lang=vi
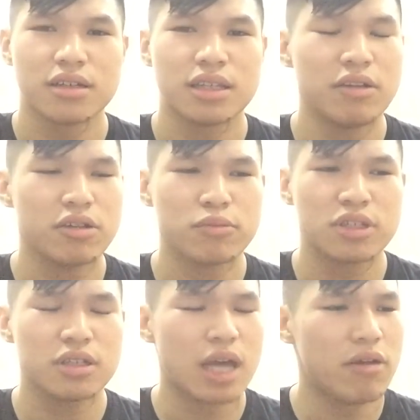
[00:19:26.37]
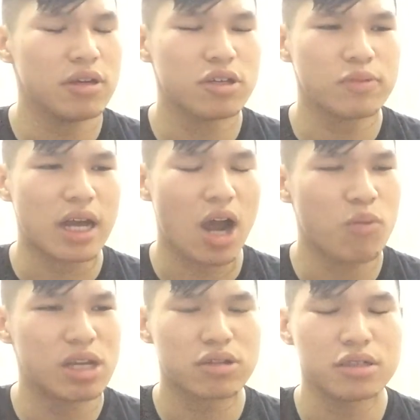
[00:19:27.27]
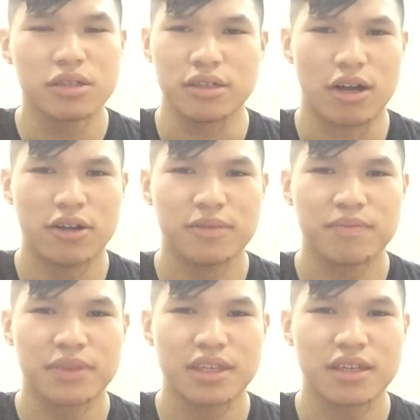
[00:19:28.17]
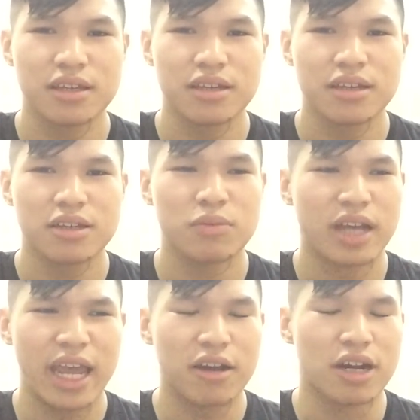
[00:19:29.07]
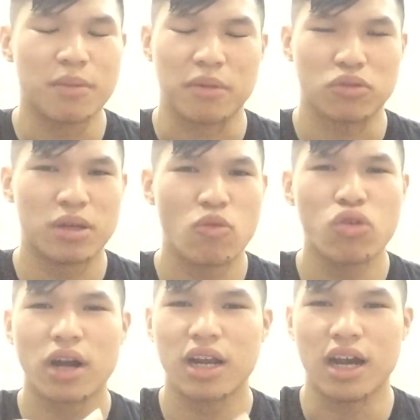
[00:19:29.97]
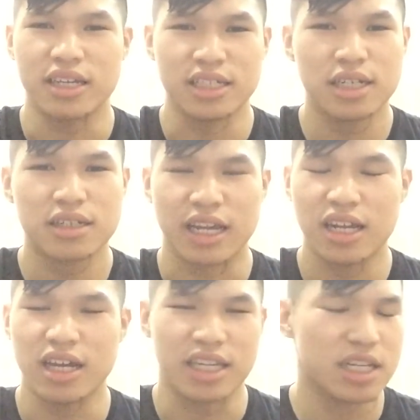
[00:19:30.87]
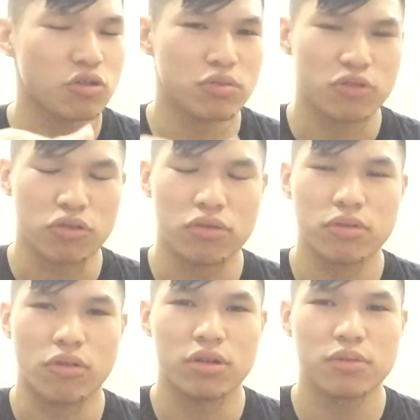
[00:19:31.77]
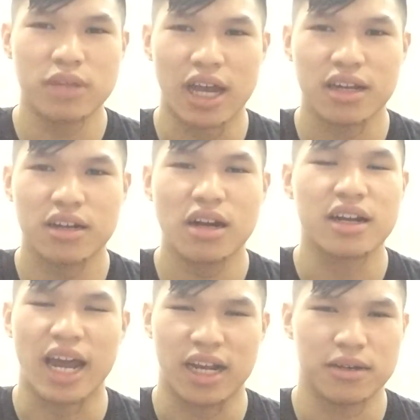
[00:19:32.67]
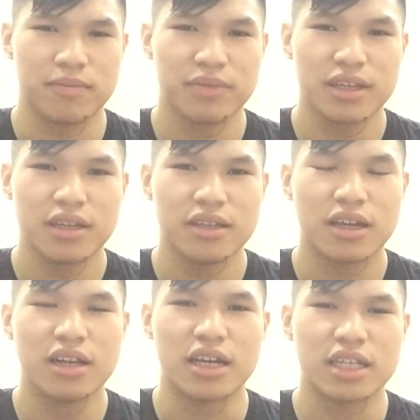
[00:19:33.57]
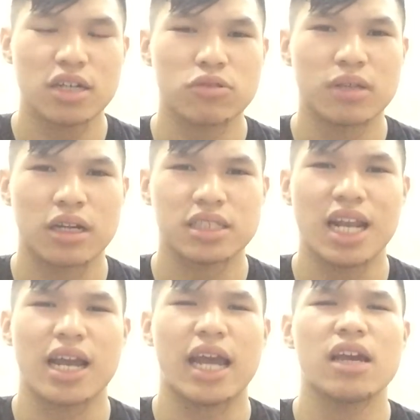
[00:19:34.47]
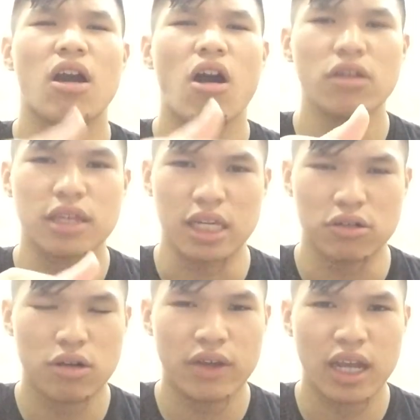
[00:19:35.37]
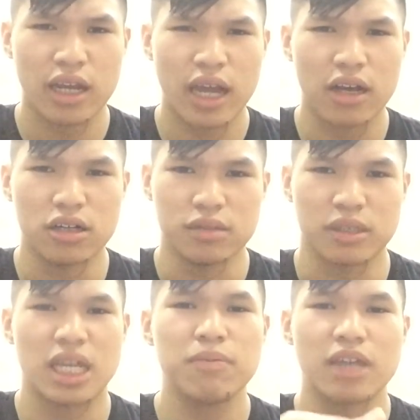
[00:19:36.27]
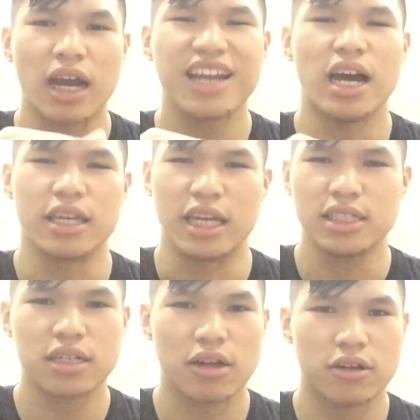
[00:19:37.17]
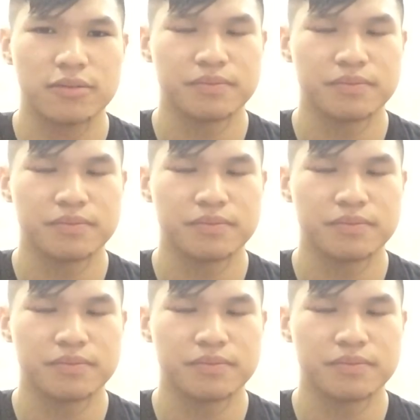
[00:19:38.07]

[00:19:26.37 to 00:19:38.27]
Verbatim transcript: Nếu như chúng ta không yêu thương người đó, chúng ta ghét người đó mà chúng ta buông ra cái lời chỉ trích thì cái lời chỉ trích của chúng ta nó rất là nặng. Những cái lời chỉ trích của chúng ta nó sẽ lại gây khó chịu đối với cái người mà tiếp nhận cái lời chỉ trích đó,